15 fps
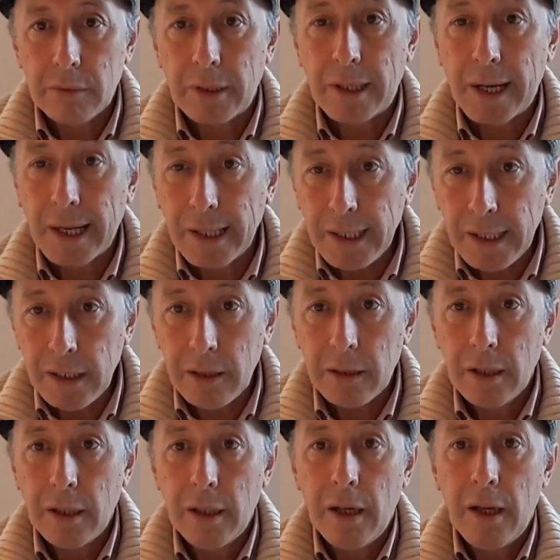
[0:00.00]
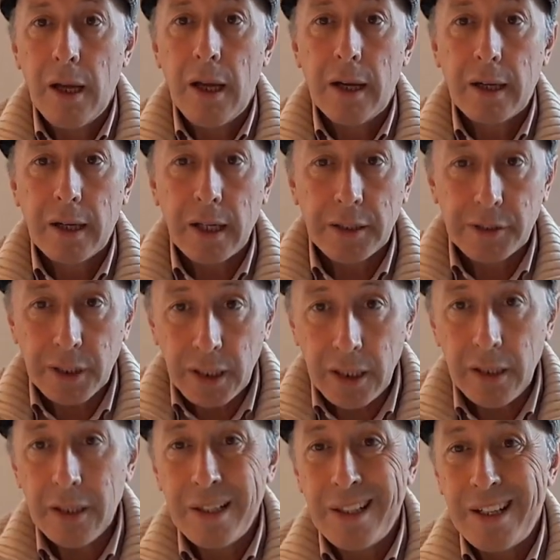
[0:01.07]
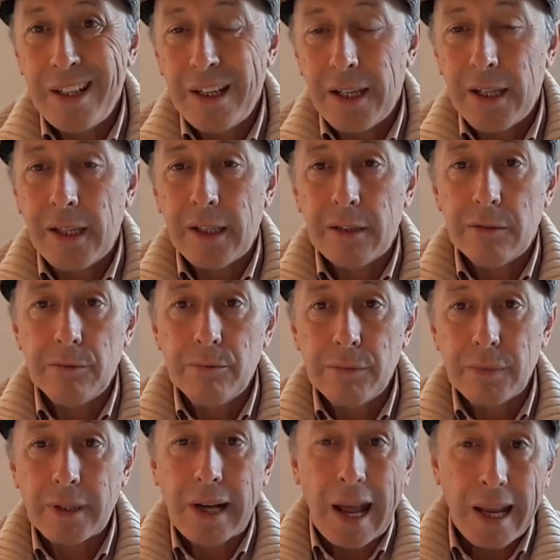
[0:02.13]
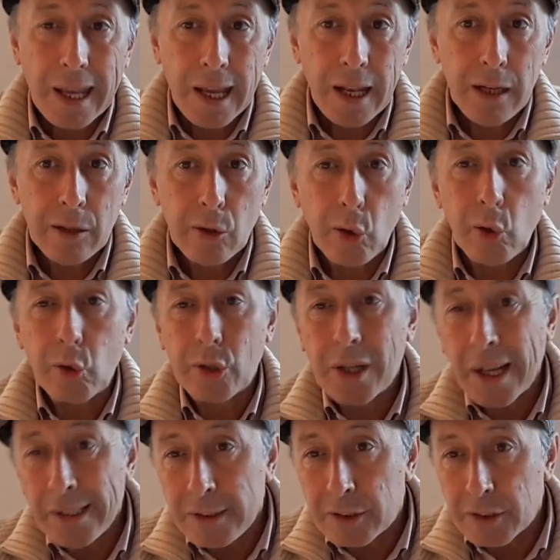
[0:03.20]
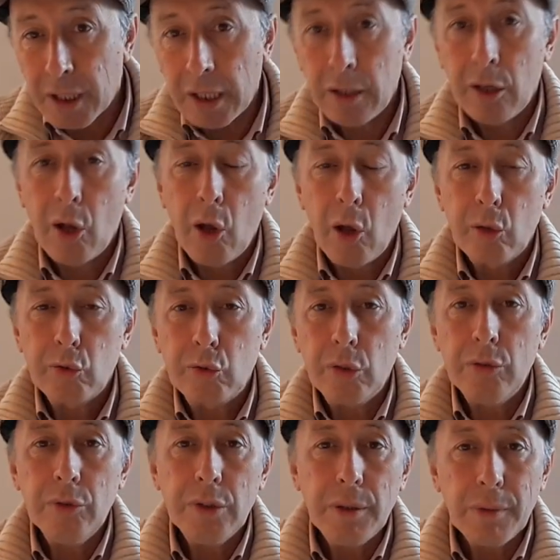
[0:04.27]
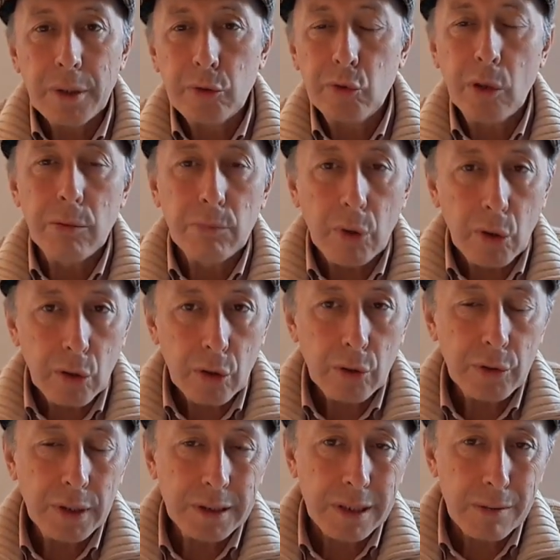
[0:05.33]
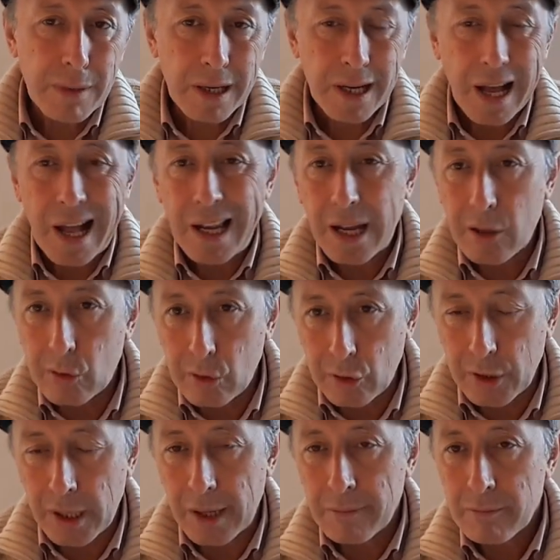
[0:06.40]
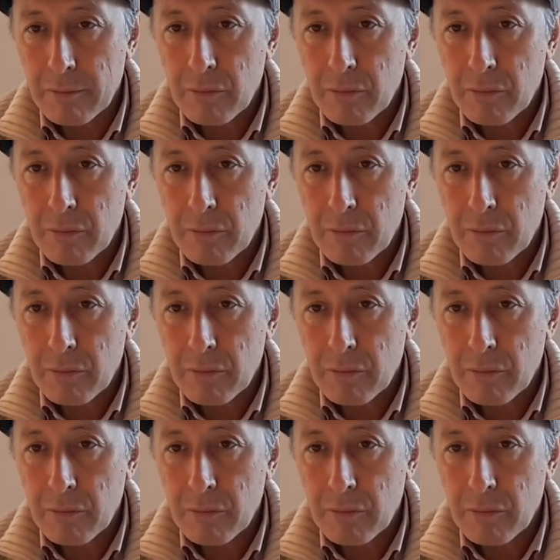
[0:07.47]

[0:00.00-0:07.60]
Rajil, Resil, eh, Raquel o Rachel son diversos modos de llamar a la colonia.